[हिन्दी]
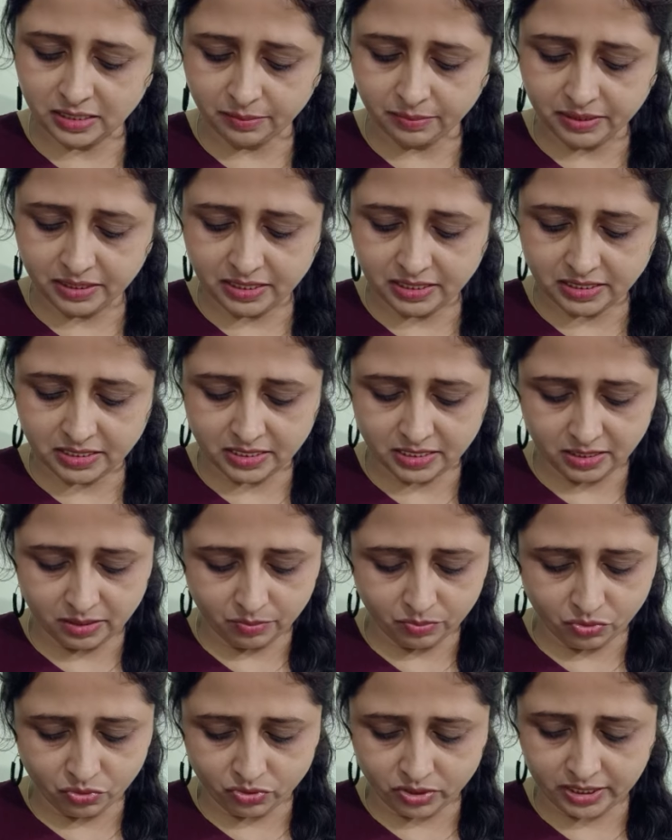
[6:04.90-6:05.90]
भी किसी का
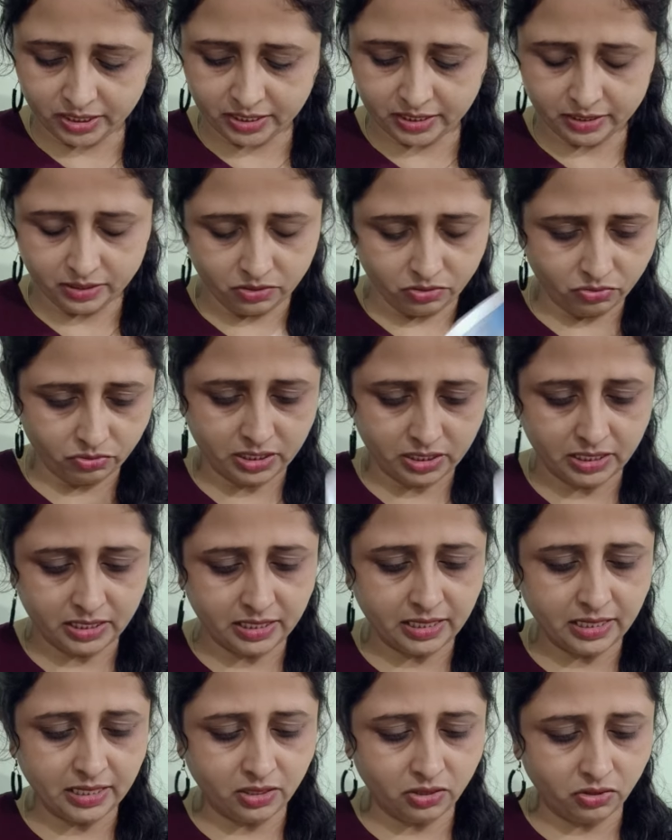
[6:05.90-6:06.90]
मोड है ओके
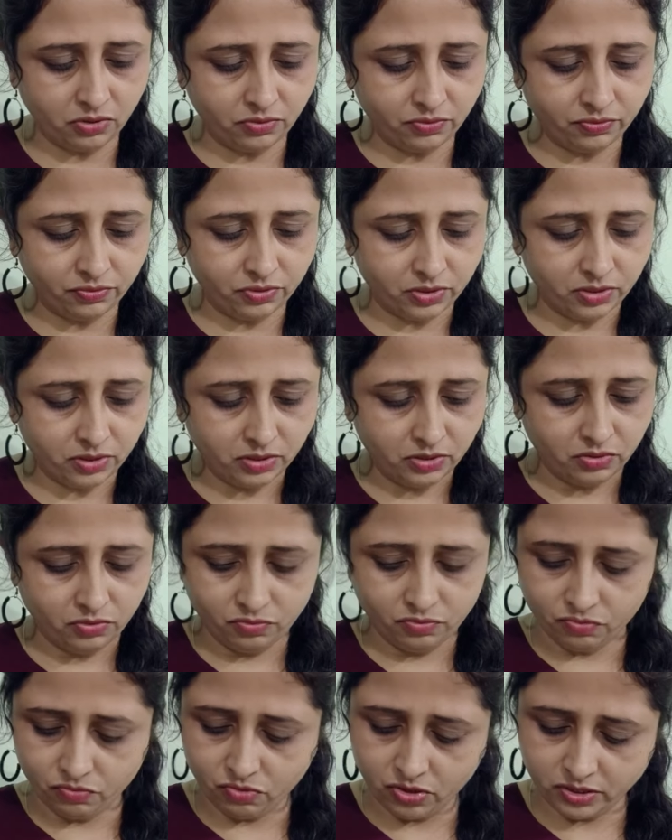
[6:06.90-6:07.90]
किंग ऑफ
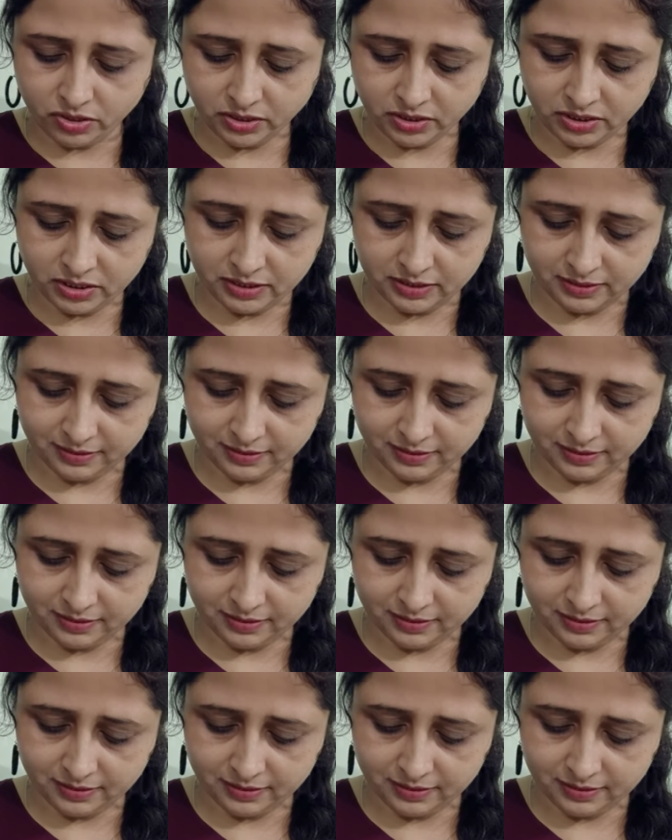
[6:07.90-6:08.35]
वॉन्ट्स